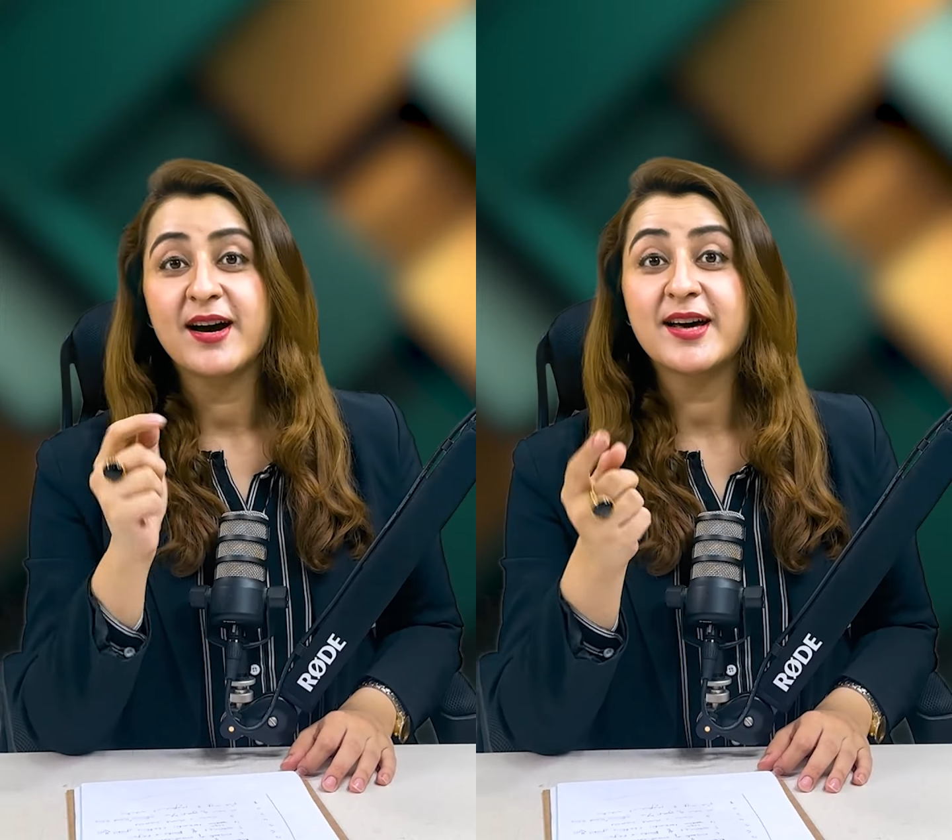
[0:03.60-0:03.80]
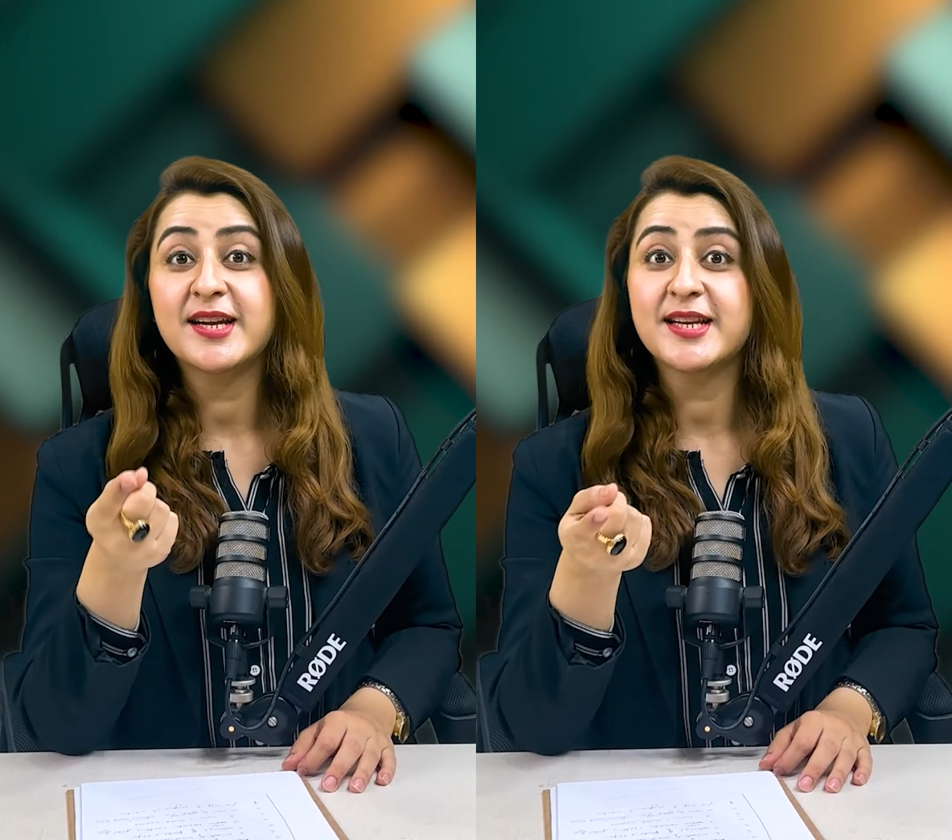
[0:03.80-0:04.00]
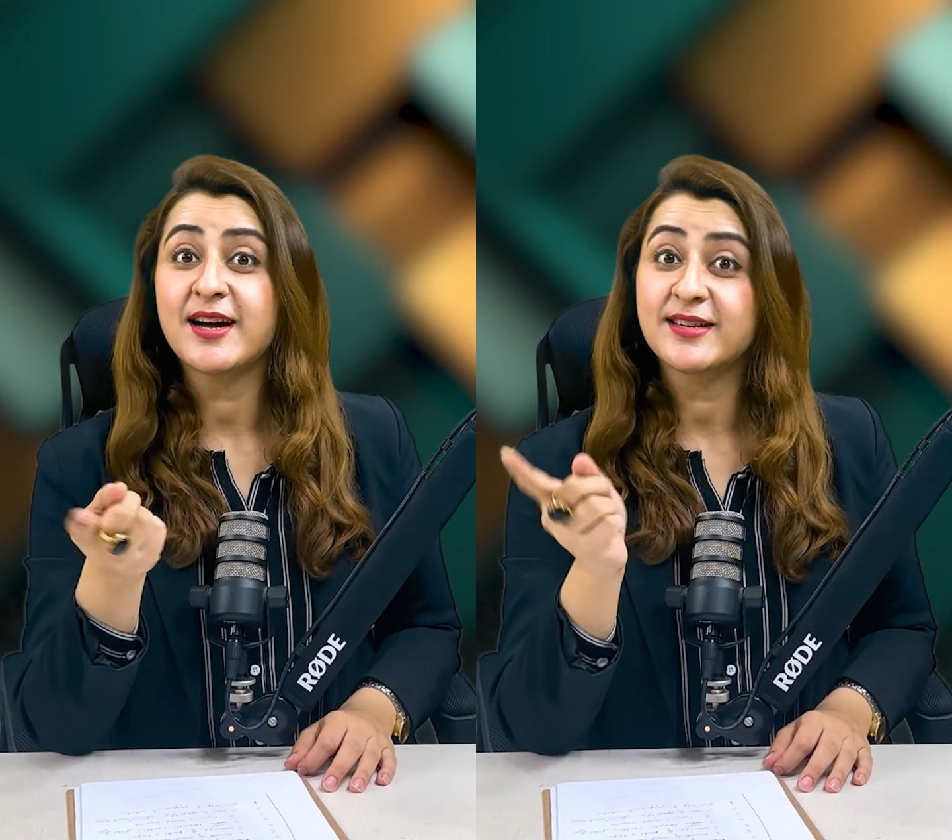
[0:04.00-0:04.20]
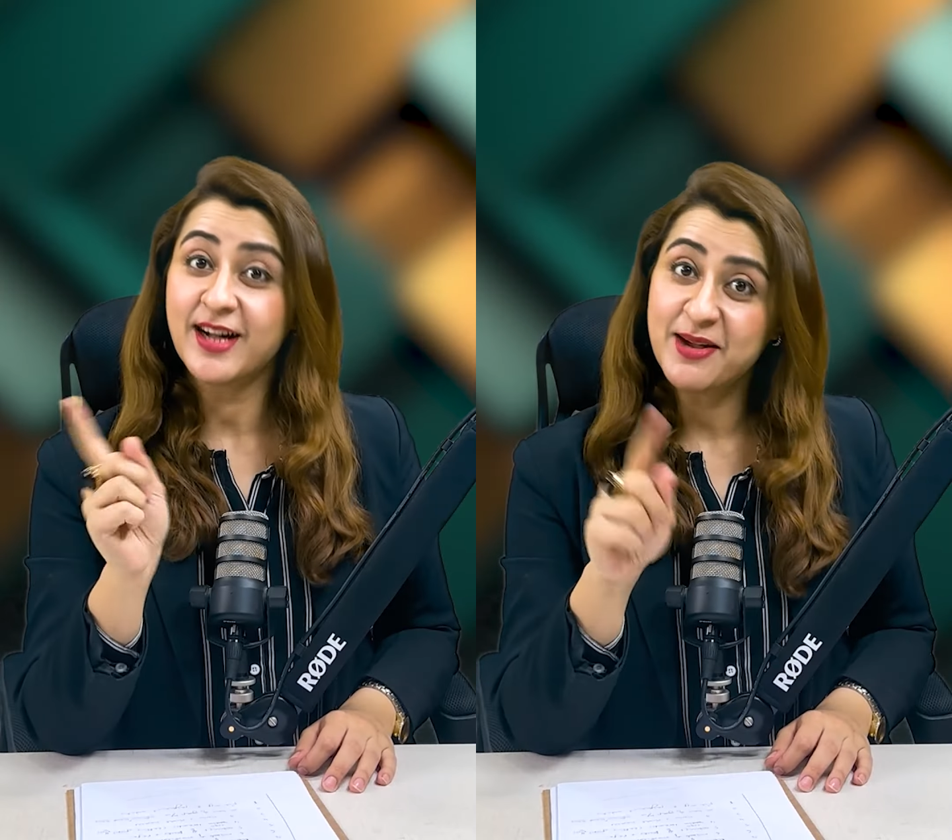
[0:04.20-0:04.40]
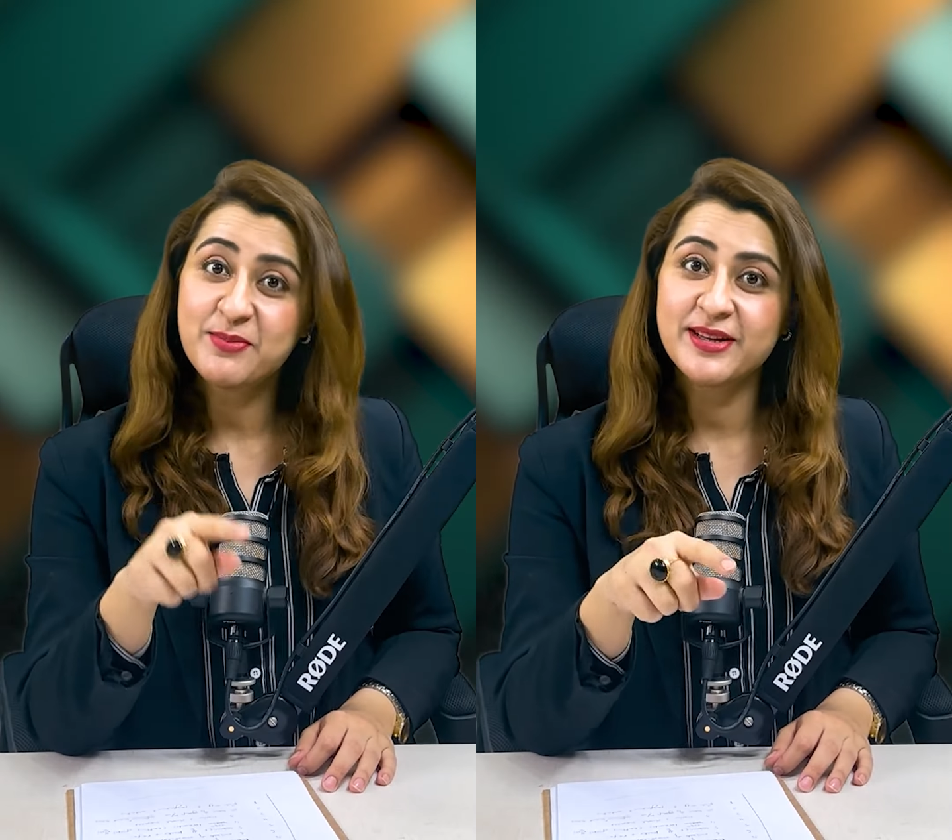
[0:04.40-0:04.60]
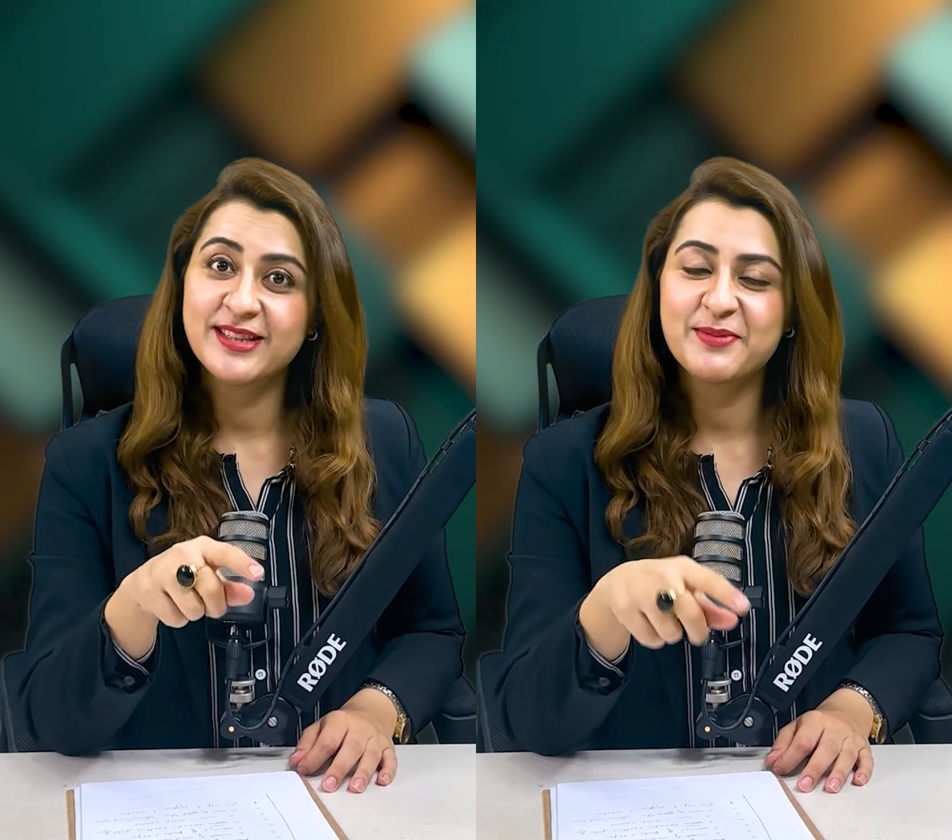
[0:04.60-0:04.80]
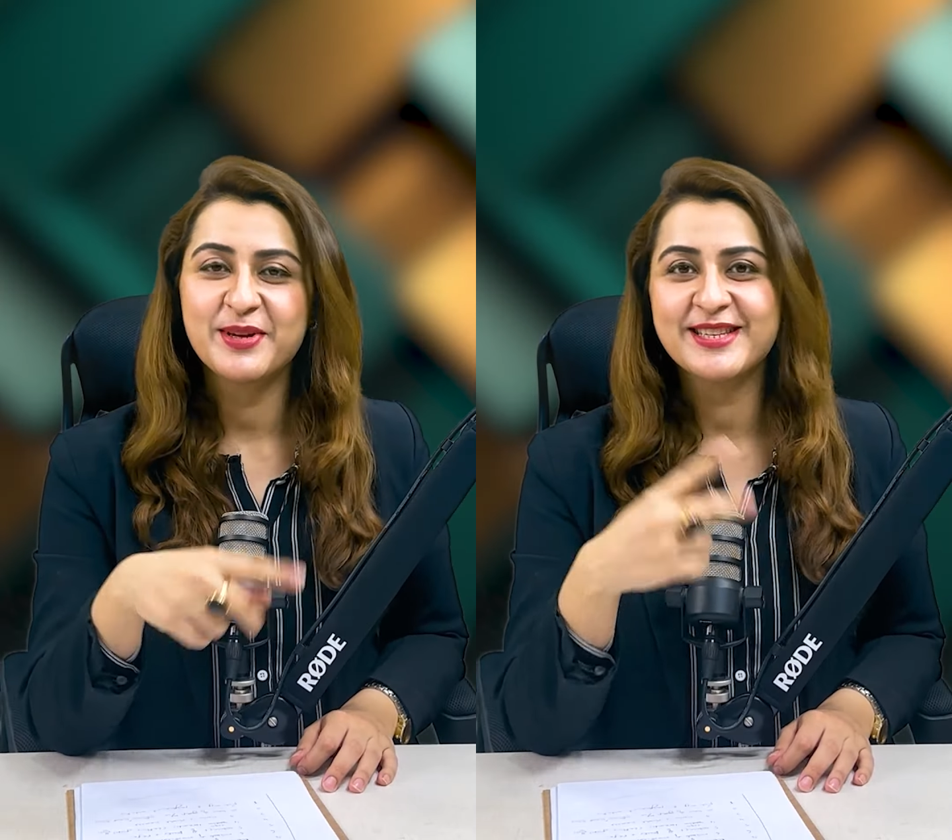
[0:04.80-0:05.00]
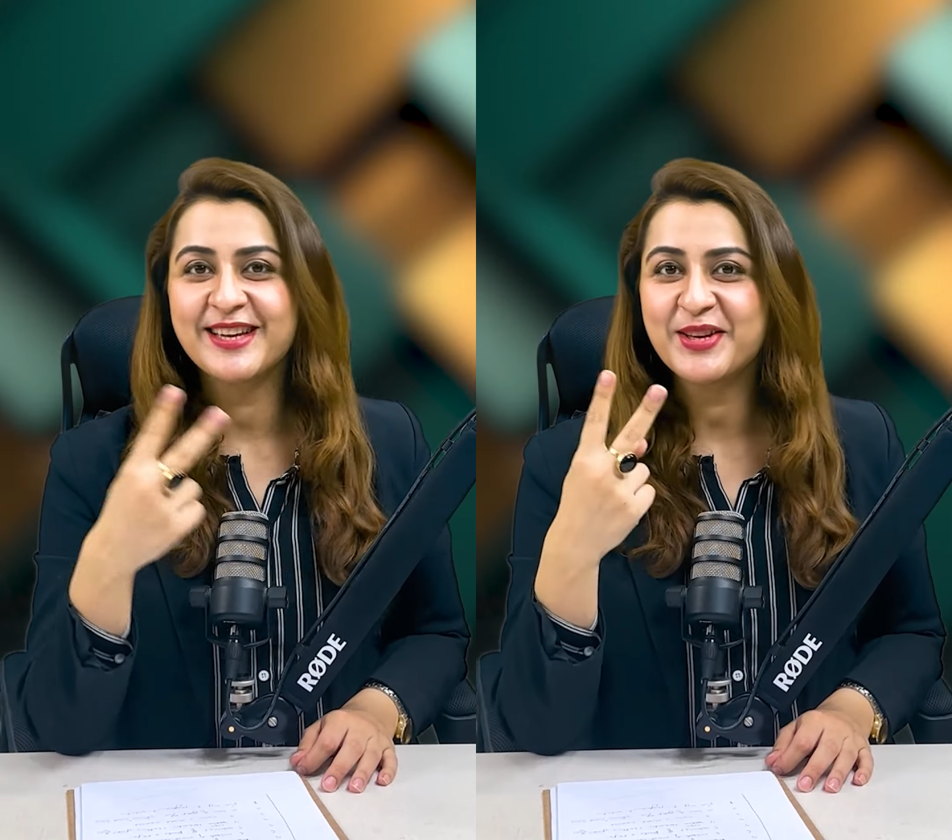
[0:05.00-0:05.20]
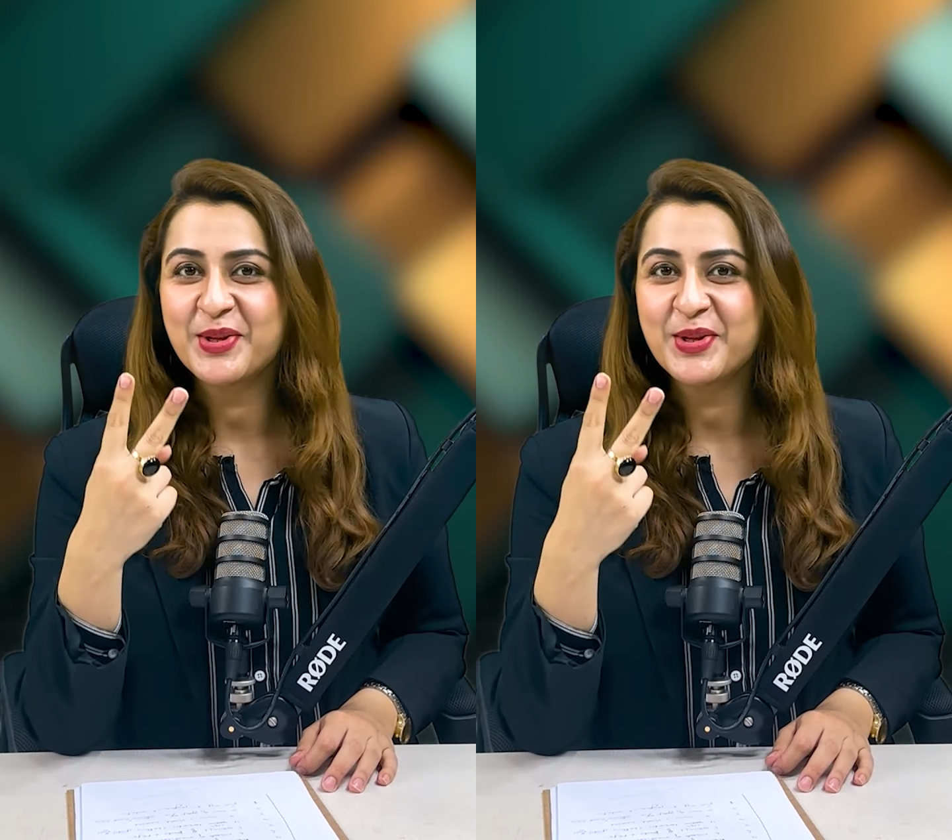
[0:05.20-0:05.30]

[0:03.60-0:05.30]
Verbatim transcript: हर नाकाम मर्द के पीछे